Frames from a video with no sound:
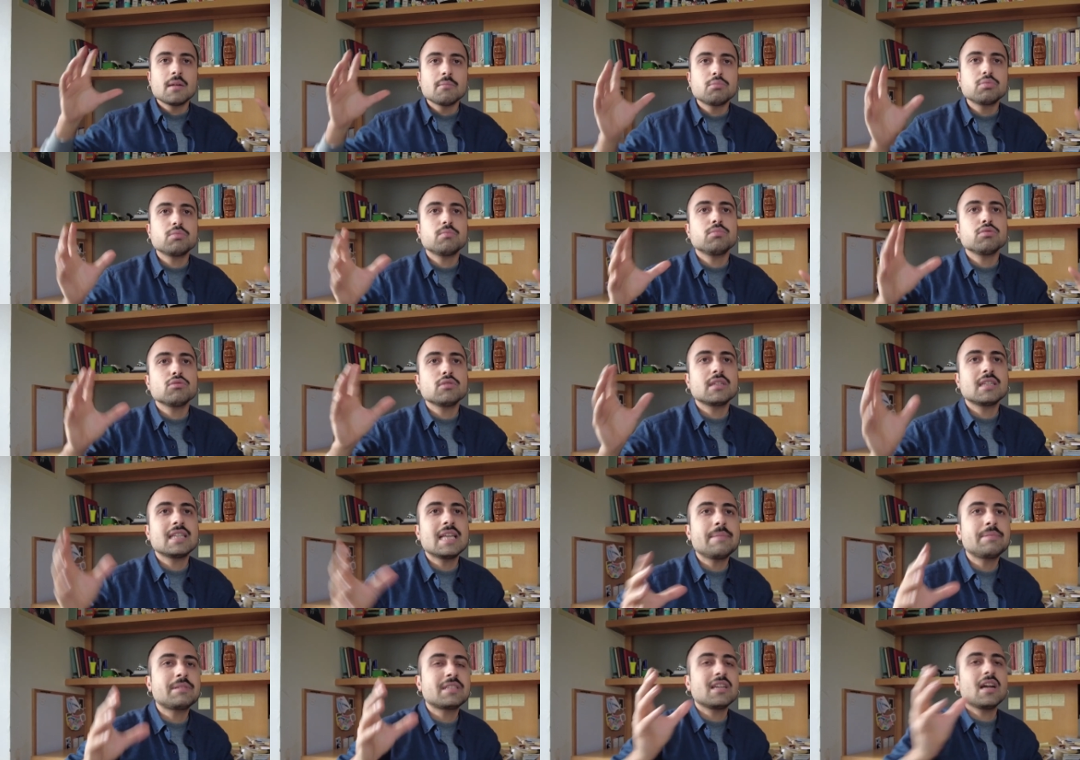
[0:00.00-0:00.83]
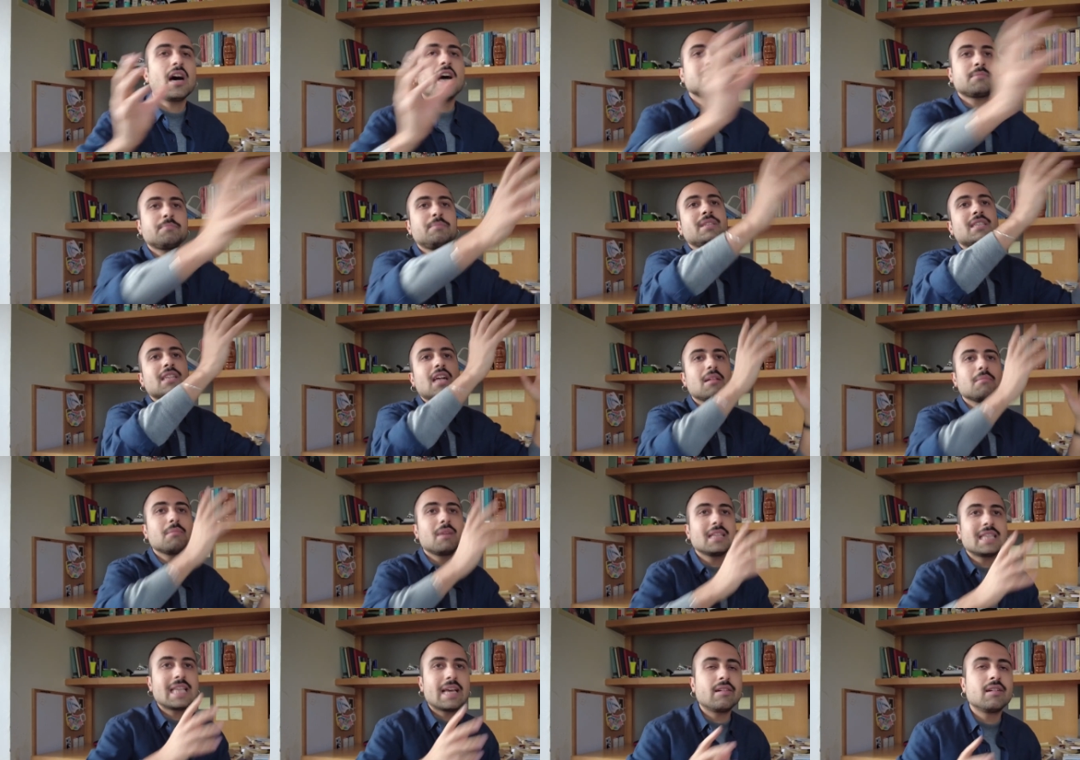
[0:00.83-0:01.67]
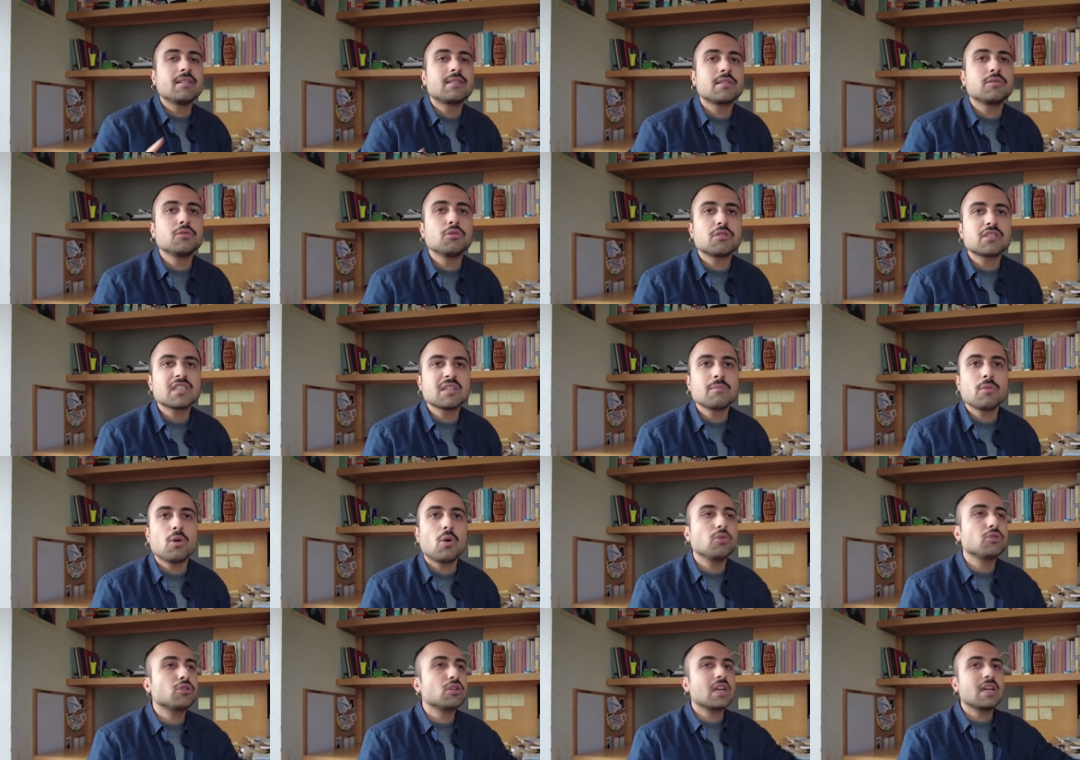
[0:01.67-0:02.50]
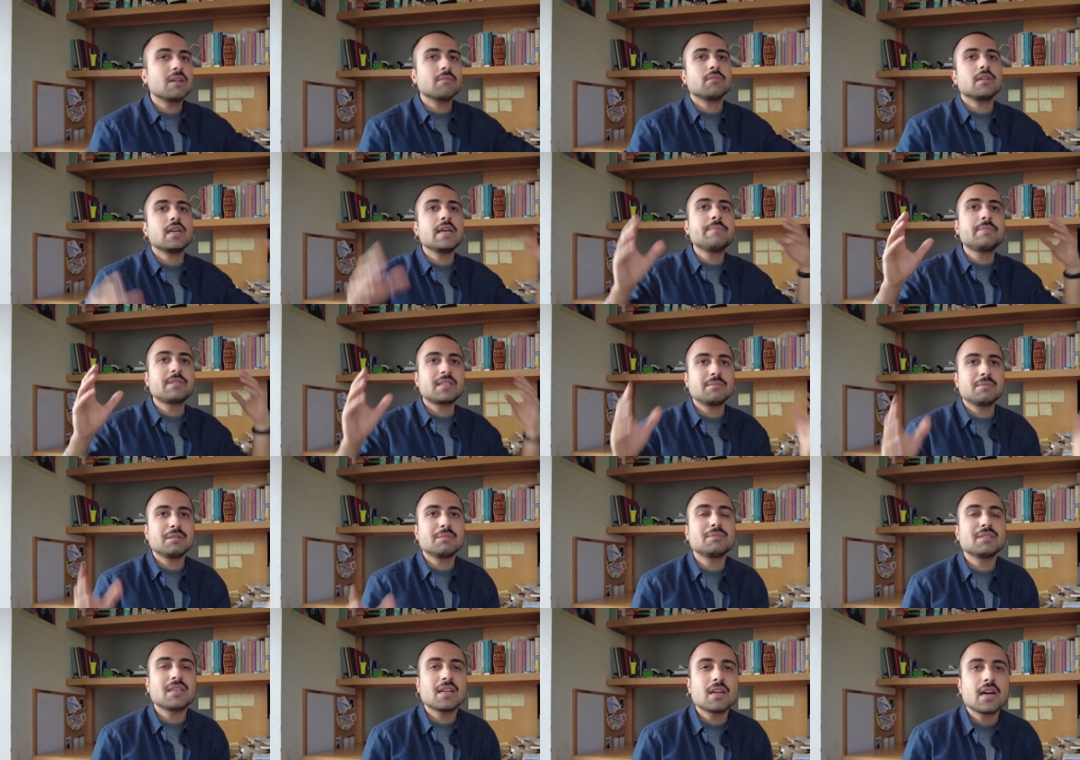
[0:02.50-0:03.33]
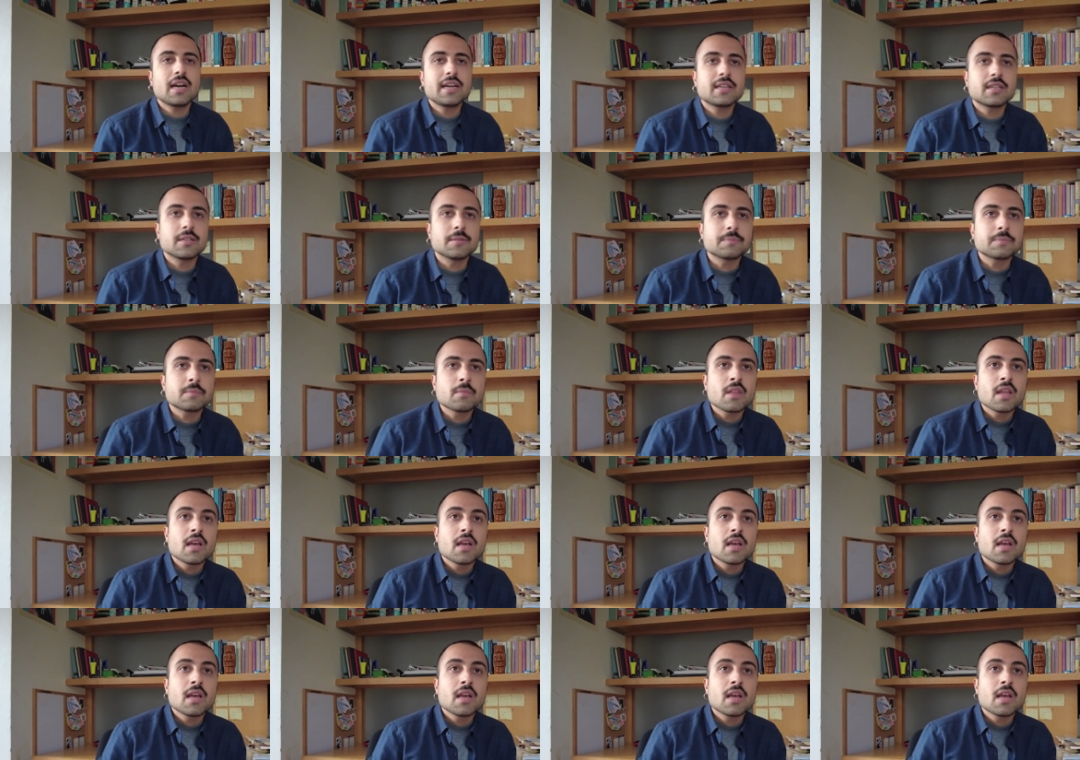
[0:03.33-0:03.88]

Bunların hepsini biz Alman devleti diyoruz ama o dönem hepsi birbirinden ayrı.